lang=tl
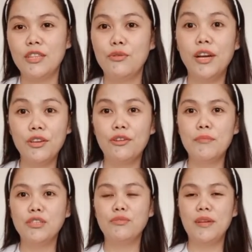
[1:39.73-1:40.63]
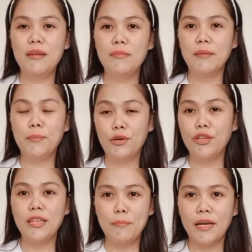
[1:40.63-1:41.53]
Ngayon, medyo malamig pero hindi
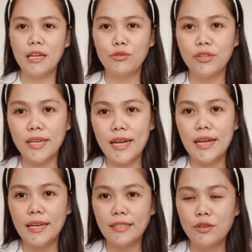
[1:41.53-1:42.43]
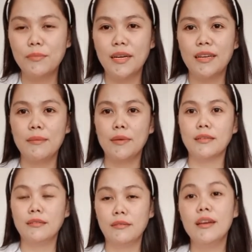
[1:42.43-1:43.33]
pa ganun ka sobrang lamig.
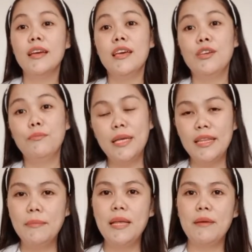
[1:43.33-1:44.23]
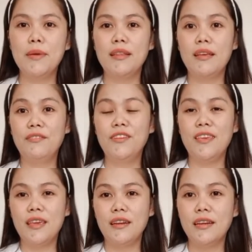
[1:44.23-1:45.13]
So, yung madam namin, every
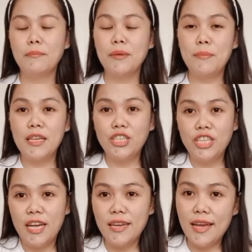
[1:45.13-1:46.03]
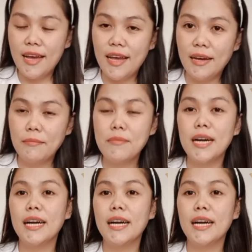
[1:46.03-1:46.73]
year, nagbibili siya ng mga